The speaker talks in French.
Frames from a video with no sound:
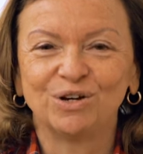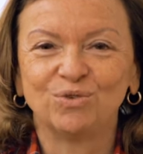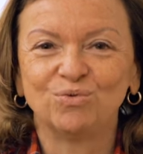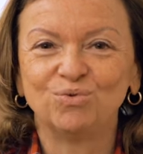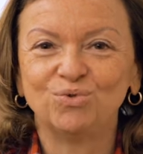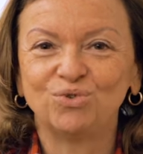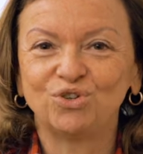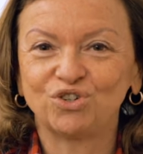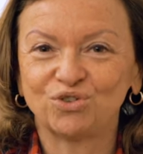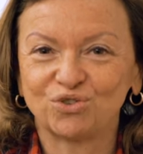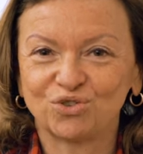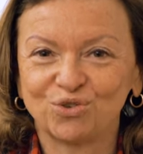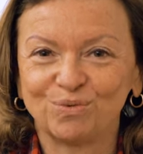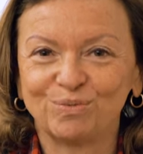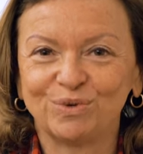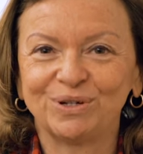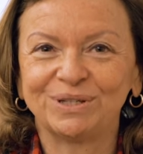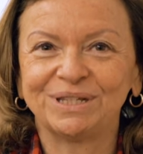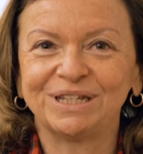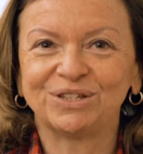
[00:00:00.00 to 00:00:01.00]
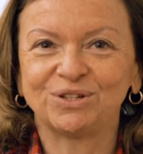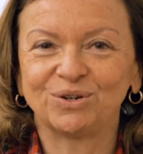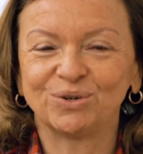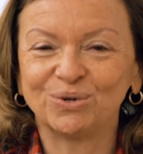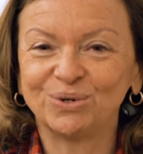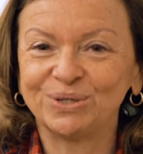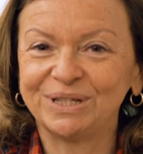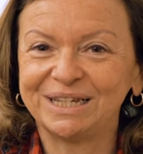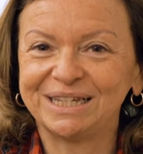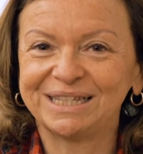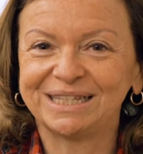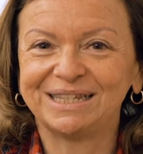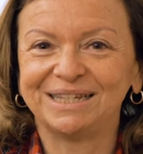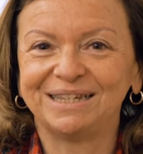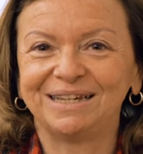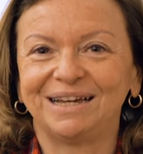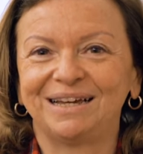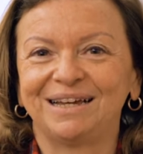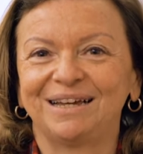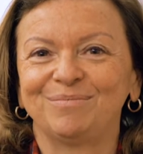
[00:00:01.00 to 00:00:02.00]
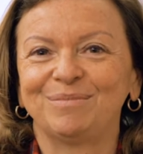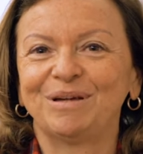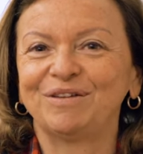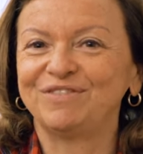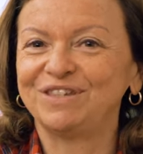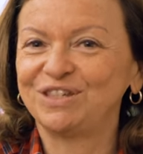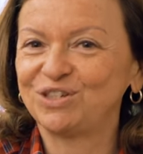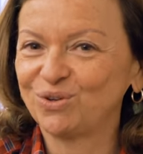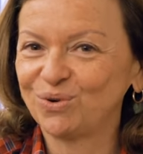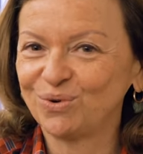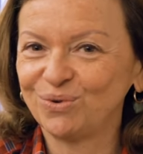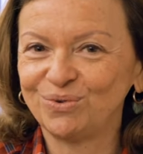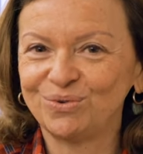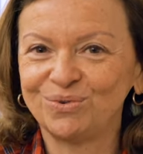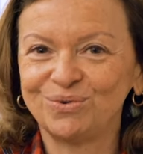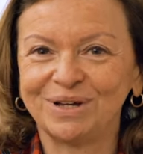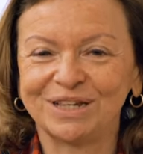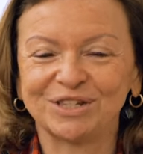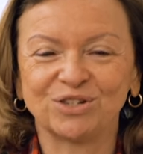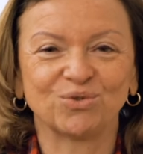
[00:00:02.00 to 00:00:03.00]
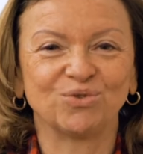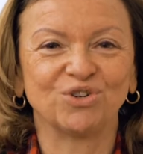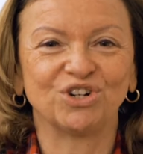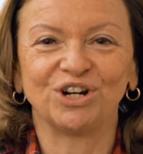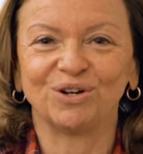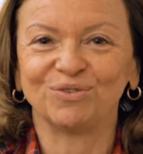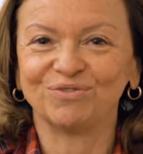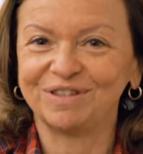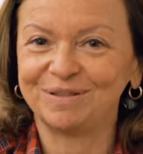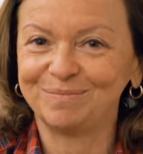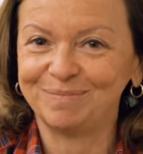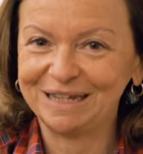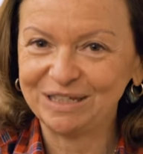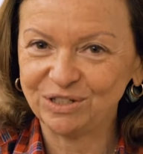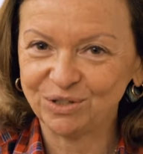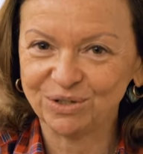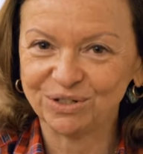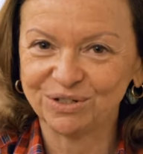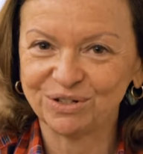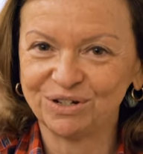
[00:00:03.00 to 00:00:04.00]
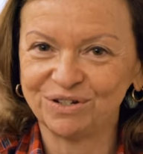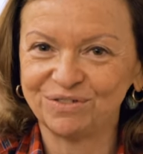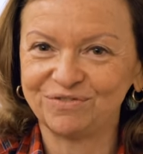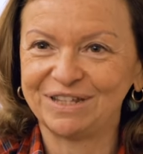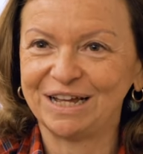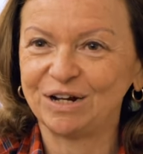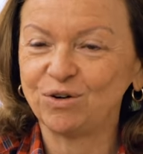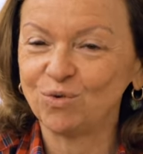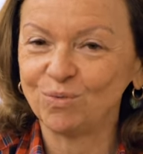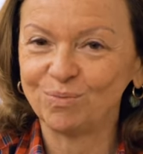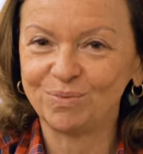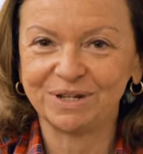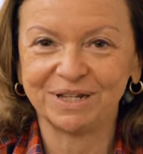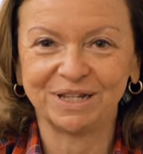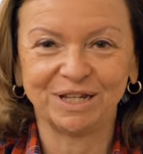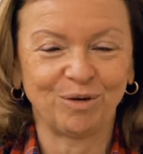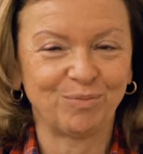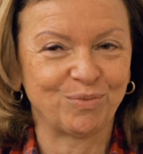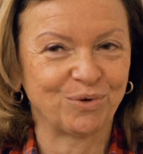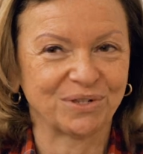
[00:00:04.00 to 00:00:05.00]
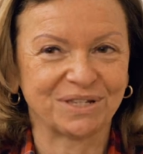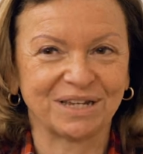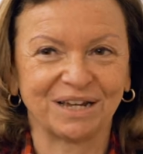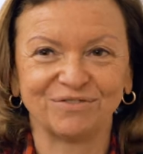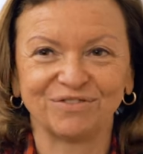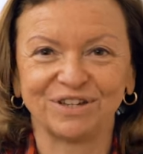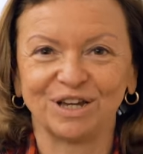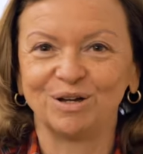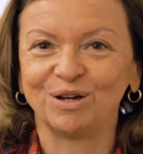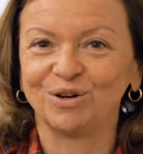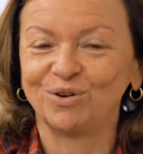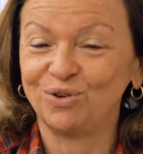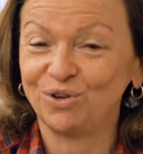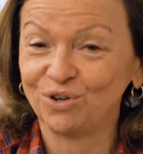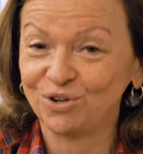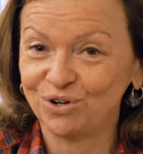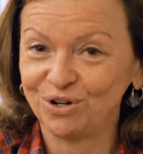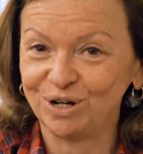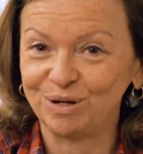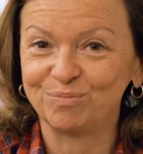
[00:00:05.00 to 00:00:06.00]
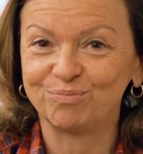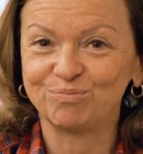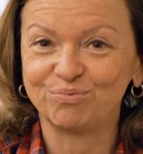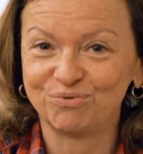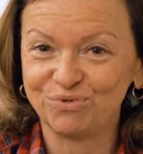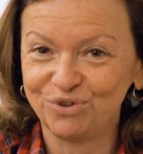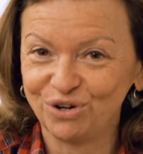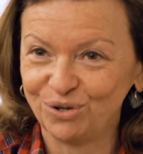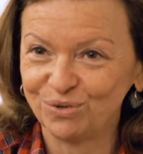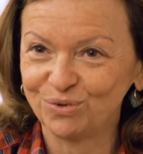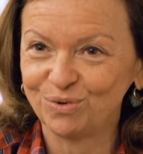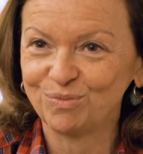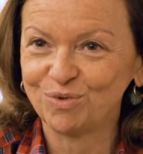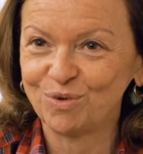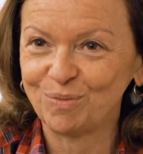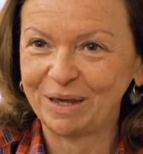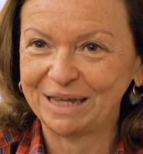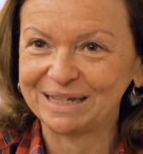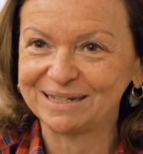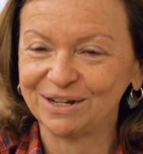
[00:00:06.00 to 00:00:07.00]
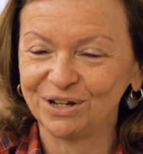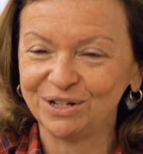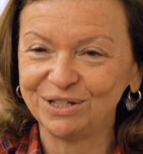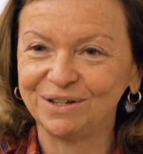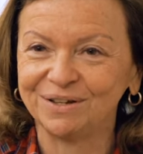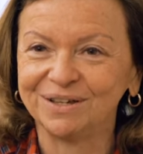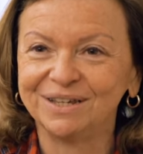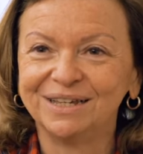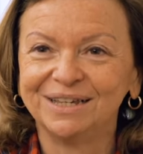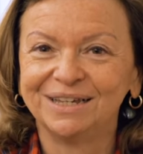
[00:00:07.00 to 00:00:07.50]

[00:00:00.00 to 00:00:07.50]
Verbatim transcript: où justement en étant connectée à ma vision, à ce que j'ai envie de mettre en œuvre, d'accomplir pour servir encore un plus grand nombre de personnes,